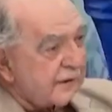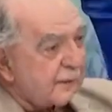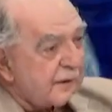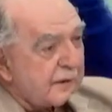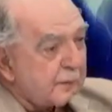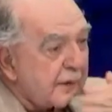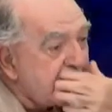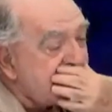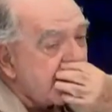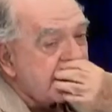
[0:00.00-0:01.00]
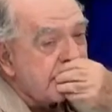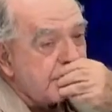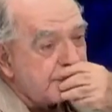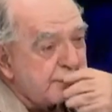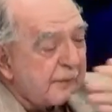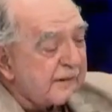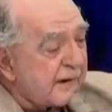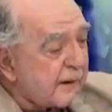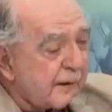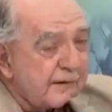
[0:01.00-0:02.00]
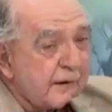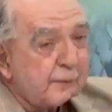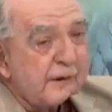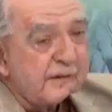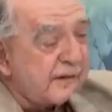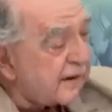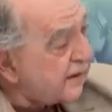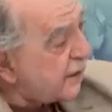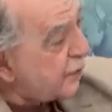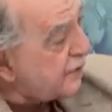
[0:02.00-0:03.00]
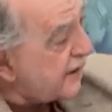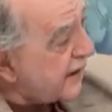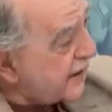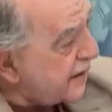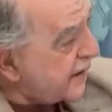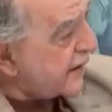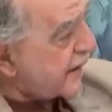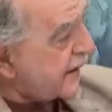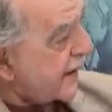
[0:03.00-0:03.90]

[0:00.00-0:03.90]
Constantemente. mañana, ese, mañana va a desaparecer este continente.